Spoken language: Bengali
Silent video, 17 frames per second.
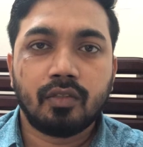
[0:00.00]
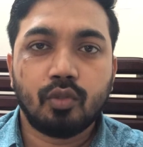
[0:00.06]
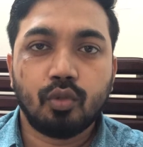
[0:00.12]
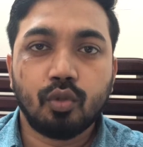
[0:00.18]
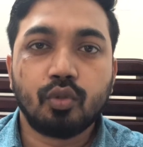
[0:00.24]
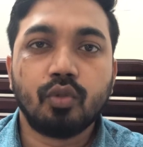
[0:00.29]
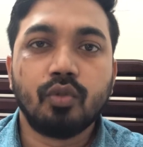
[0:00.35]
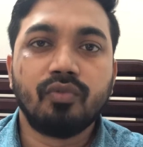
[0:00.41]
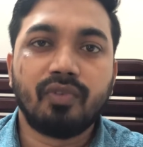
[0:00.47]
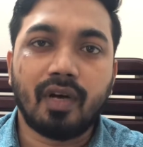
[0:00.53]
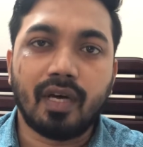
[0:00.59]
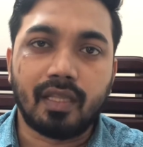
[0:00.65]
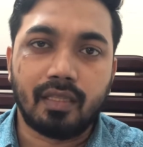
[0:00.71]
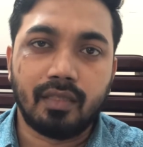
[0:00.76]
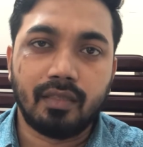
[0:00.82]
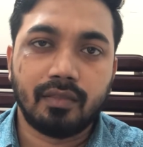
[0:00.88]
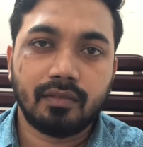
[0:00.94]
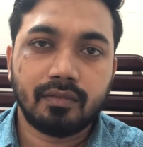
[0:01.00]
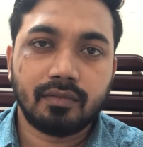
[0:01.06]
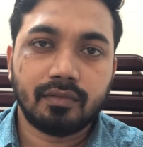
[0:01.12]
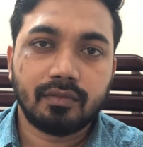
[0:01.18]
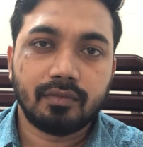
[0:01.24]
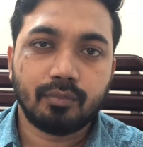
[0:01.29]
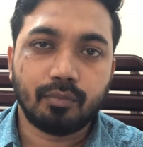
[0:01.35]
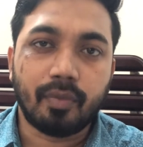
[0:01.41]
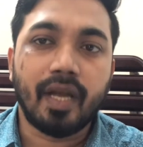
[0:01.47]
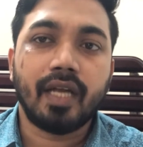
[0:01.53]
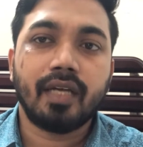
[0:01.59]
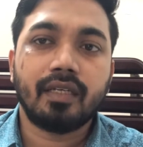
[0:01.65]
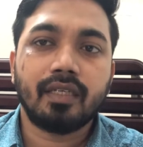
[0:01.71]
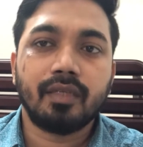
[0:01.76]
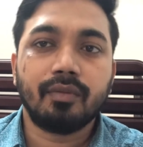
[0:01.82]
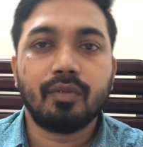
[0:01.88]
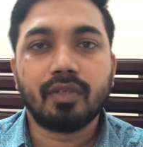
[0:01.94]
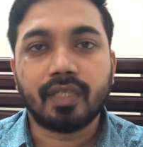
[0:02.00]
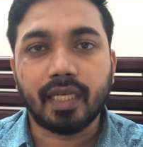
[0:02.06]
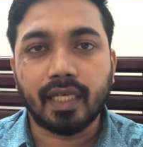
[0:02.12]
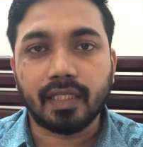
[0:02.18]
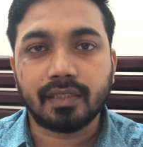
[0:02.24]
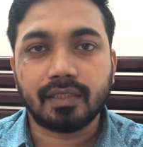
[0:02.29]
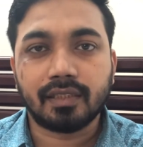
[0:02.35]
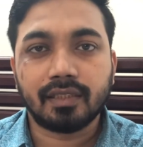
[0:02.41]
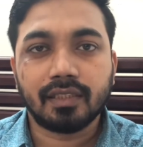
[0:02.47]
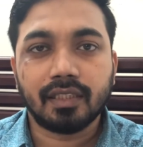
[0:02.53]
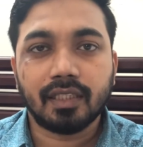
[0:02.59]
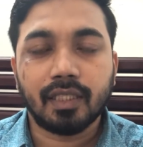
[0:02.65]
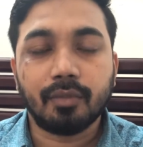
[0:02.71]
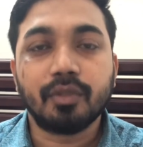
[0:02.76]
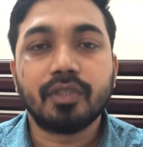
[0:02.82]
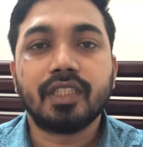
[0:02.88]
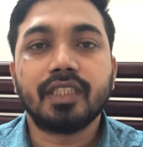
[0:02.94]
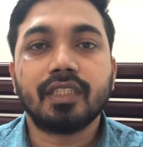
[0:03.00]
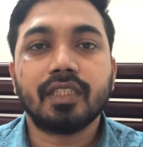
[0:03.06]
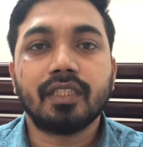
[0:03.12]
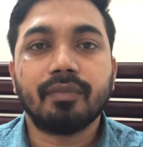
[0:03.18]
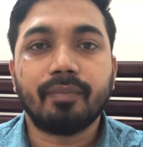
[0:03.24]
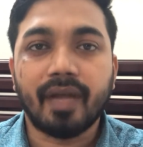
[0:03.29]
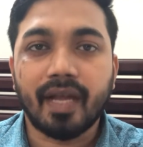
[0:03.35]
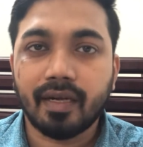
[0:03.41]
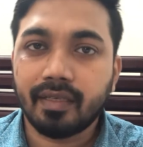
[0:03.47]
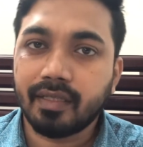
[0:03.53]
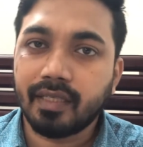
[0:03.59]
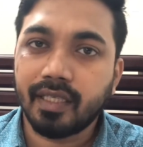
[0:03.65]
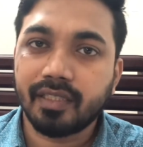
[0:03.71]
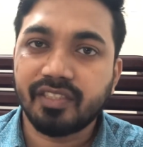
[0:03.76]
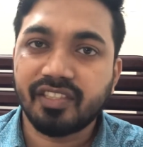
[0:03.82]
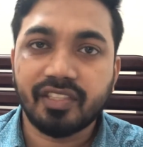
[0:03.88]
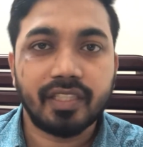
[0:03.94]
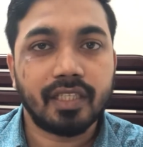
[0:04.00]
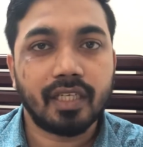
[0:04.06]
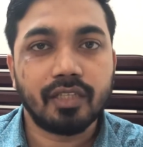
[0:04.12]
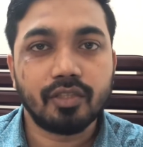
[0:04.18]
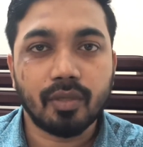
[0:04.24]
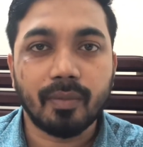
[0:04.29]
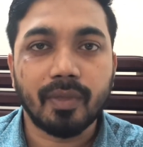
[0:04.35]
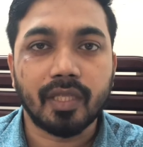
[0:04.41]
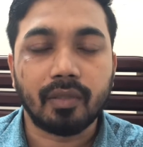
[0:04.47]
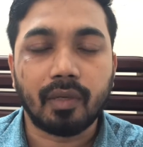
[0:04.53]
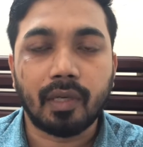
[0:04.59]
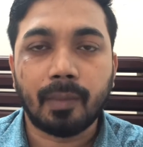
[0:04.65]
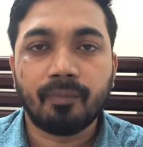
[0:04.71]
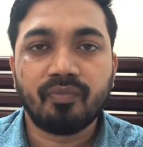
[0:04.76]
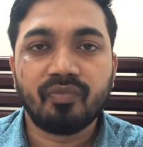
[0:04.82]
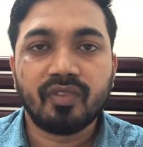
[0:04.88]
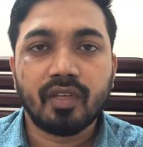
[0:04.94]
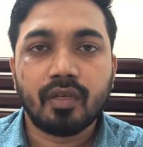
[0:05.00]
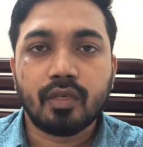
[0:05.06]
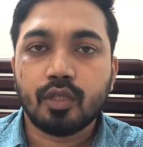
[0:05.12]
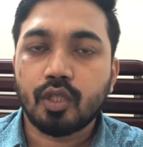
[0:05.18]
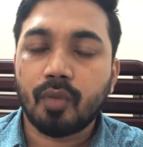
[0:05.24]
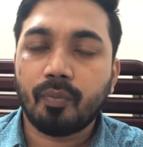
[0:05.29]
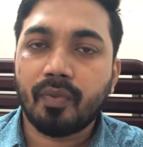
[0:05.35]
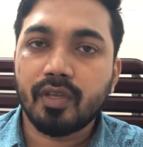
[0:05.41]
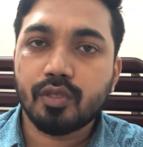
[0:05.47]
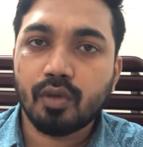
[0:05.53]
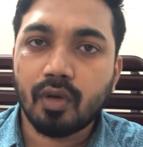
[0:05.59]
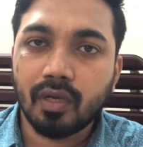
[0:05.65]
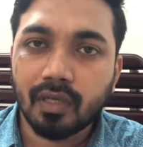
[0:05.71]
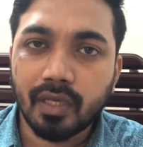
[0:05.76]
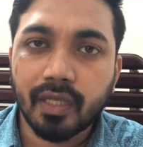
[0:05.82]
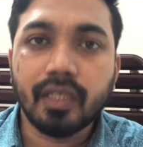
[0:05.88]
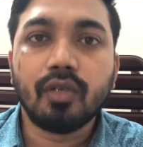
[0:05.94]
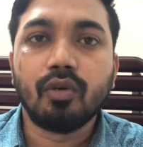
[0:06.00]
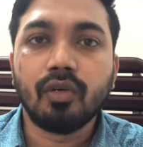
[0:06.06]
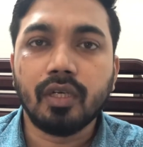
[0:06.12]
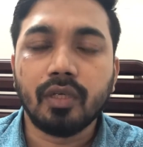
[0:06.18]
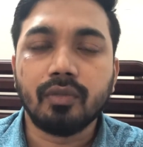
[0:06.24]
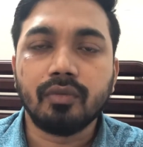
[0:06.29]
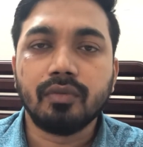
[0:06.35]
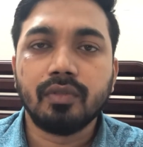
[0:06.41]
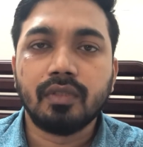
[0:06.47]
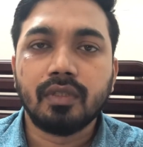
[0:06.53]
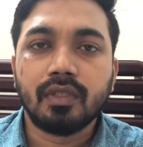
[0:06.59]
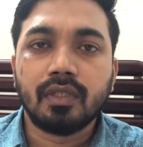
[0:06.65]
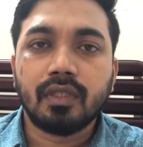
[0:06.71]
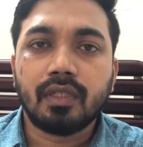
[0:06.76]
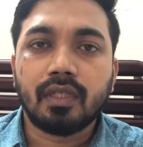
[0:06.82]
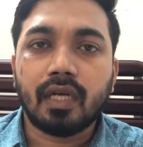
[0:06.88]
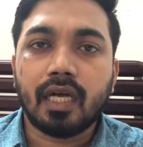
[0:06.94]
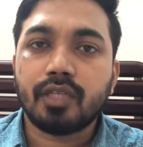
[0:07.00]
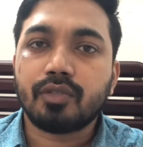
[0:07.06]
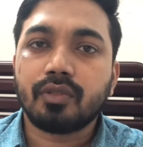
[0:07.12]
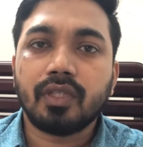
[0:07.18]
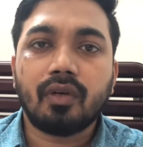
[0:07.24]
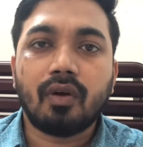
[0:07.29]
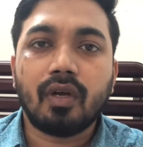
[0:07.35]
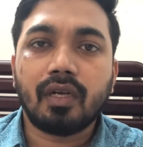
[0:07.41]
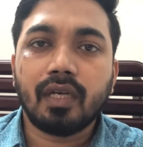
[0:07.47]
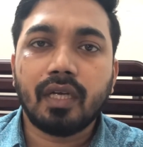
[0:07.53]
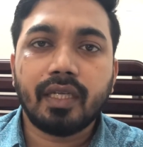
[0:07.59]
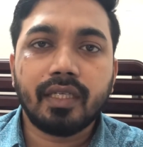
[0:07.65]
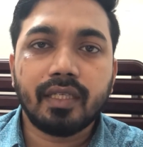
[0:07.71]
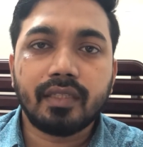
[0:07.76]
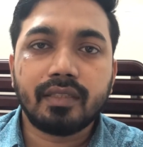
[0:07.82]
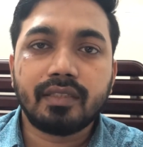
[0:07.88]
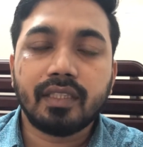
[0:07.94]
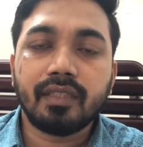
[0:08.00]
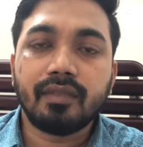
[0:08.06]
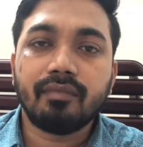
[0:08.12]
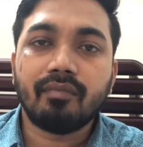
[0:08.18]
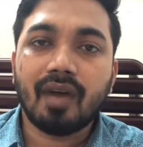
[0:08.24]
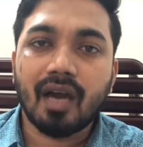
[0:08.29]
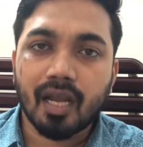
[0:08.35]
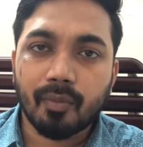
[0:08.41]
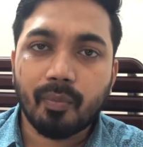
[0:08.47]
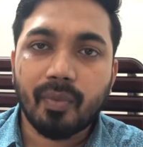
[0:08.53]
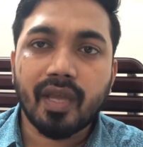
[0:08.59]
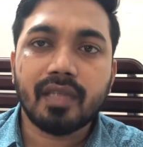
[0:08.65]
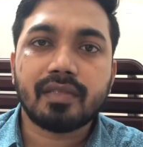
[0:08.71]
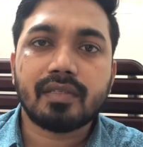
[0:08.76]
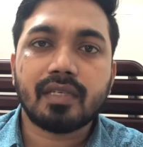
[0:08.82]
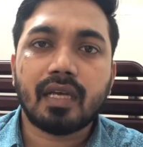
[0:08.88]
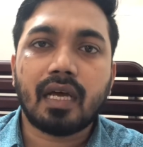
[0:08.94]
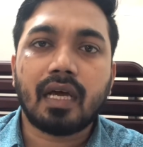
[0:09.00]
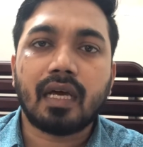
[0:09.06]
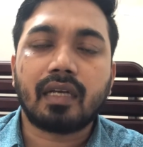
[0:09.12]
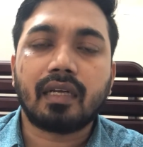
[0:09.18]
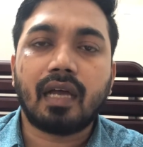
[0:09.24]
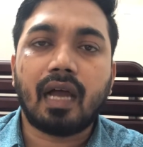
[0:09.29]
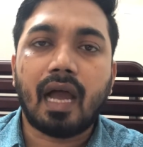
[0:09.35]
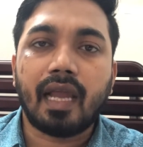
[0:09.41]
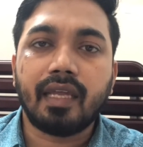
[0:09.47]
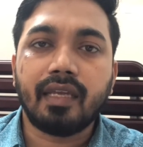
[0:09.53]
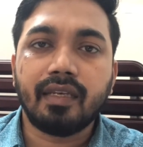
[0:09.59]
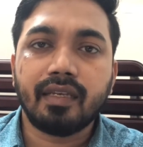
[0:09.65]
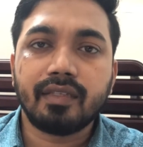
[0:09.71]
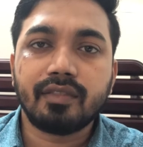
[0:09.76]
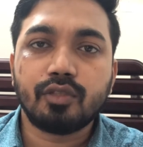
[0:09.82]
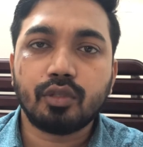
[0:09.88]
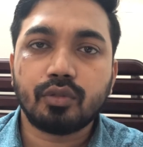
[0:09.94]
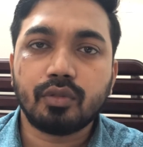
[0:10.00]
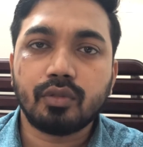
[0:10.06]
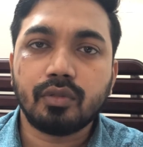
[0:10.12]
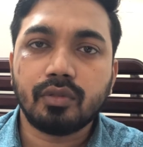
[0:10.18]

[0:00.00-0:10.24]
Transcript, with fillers: নতুন ফাঁদ ভ্যাট এবং ট্যাক্স এবং সেই সাথে ভ্যাট ট্যাক্স রিটার্ন জমা দেওয়া সব কিছু অনলাইনে হলেও আসলে অনলাইনের যেই মারপ্যাচ আর আইনের যত